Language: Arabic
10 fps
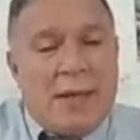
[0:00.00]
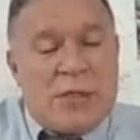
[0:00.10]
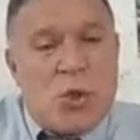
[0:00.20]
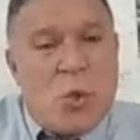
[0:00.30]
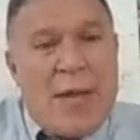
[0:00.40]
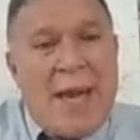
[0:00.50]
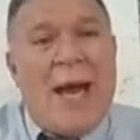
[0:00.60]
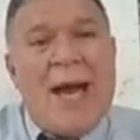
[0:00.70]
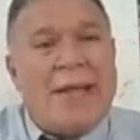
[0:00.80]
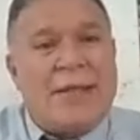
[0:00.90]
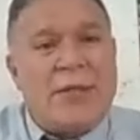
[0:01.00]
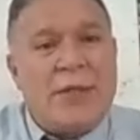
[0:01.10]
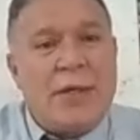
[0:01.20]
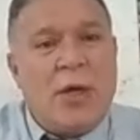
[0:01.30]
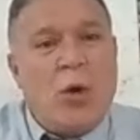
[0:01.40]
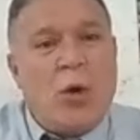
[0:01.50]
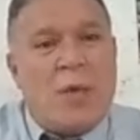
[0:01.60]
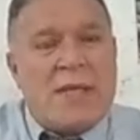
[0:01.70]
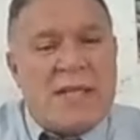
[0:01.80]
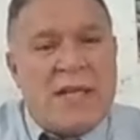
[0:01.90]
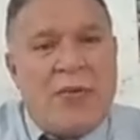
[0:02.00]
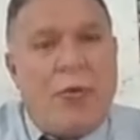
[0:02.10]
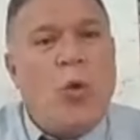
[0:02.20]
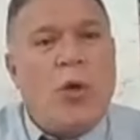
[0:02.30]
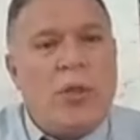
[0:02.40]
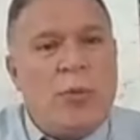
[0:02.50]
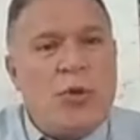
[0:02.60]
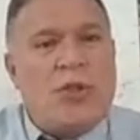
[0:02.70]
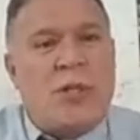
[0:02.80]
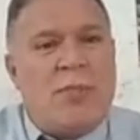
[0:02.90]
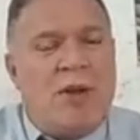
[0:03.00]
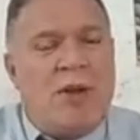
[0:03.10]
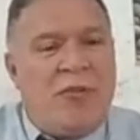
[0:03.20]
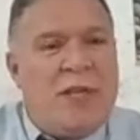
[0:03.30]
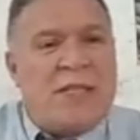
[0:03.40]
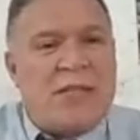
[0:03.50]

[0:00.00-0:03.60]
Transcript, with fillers: سويعات وسيفوق المجتمع في